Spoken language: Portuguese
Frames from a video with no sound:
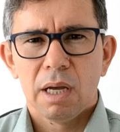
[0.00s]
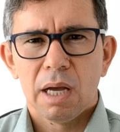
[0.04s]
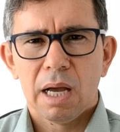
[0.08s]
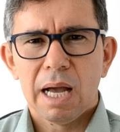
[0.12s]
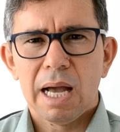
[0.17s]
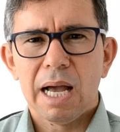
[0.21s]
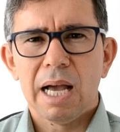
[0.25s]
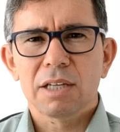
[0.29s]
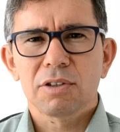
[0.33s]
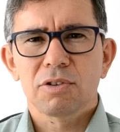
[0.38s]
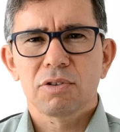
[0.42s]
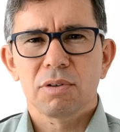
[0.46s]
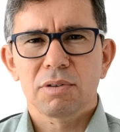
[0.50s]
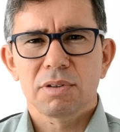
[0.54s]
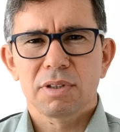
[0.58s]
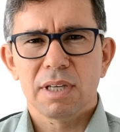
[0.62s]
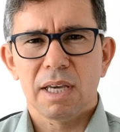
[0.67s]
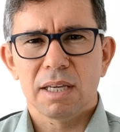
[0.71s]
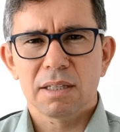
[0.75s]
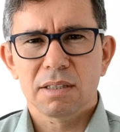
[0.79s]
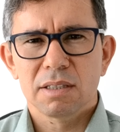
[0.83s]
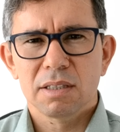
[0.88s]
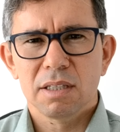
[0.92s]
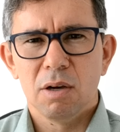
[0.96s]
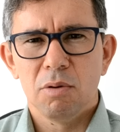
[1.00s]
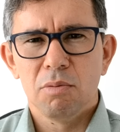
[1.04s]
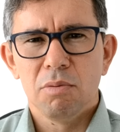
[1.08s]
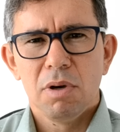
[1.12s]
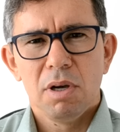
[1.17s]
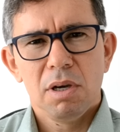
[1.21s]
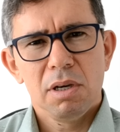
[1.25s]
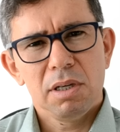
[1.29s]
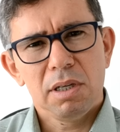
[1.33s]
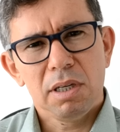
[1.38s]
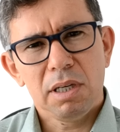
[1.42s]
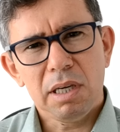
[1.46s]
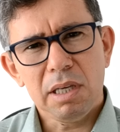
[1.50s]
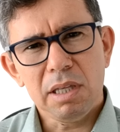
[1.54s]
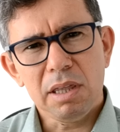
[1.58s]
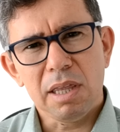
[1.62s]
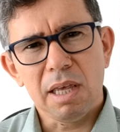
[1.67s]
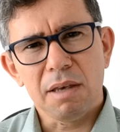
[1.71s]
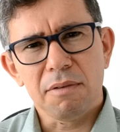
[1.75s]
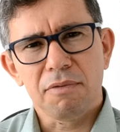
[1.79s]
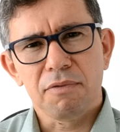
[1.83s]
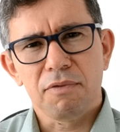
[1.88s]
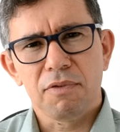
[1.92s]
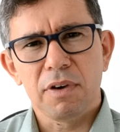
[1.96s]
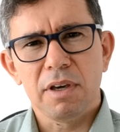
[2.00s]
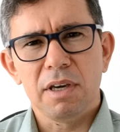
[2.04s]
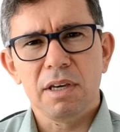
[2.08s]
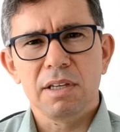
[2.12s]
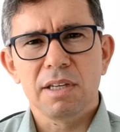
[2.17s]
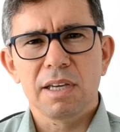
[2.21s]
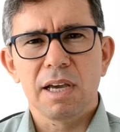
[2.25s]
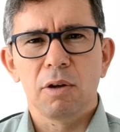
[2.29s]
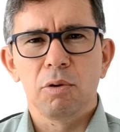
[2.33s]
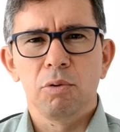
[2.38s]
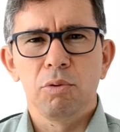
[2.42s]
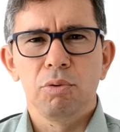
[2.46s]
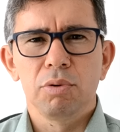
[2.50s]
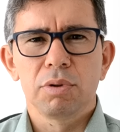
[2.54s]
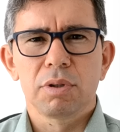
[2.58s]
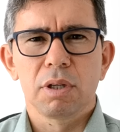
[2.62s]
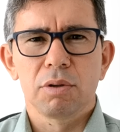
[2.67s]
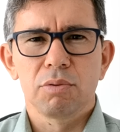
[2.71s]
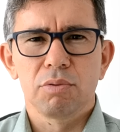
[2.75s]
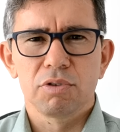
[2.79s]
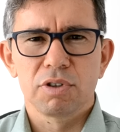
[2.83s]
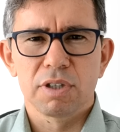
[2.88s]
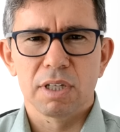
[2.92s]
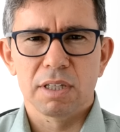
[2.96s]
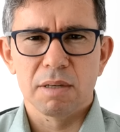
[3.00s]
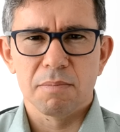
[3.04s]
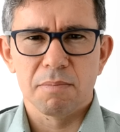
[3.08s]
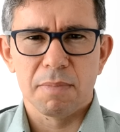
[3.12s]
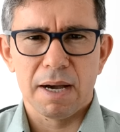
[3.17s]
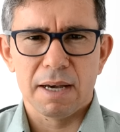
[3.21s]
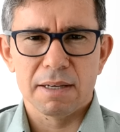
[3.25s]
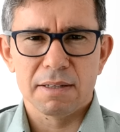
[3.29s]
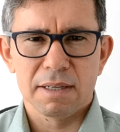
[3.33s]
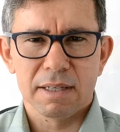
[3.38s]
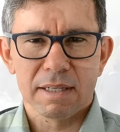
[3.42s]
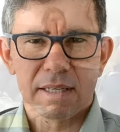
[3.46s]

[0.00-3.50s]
à associação que defende a luta dos animais